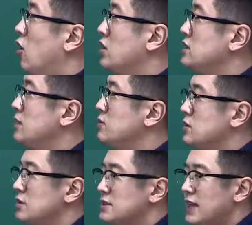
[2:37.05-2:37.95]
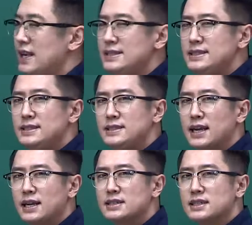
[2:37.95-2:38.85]
여기서부터
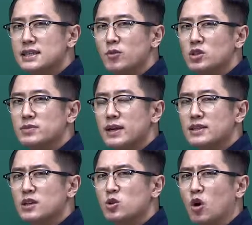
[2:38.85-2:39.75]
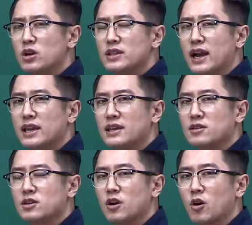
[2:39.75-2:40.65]
살짝 느낌이 오지만 그래도 여긴
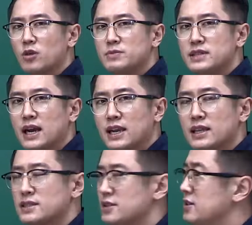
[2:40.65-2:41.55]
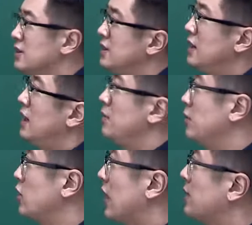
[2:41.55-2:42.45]
다행히 그렇게 어렵지 않긴 했어.
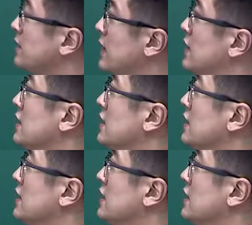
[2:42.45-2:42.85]
한번 해볼게.